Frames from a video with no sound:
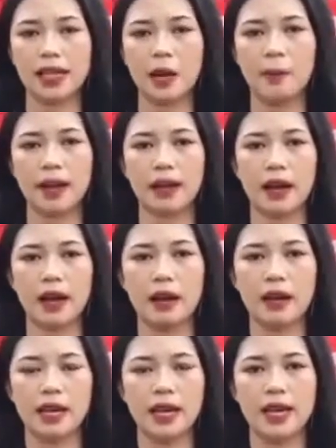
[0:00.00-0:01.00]
ketika mereka
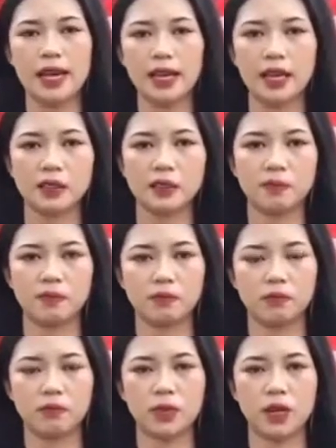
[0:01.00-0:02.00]
ingin
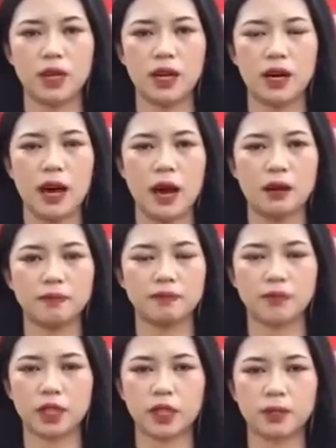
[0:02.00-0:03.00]
uh,
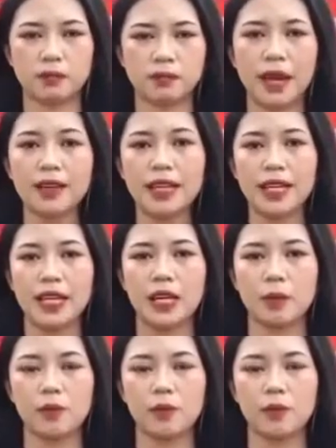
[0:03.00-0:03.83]
mandi,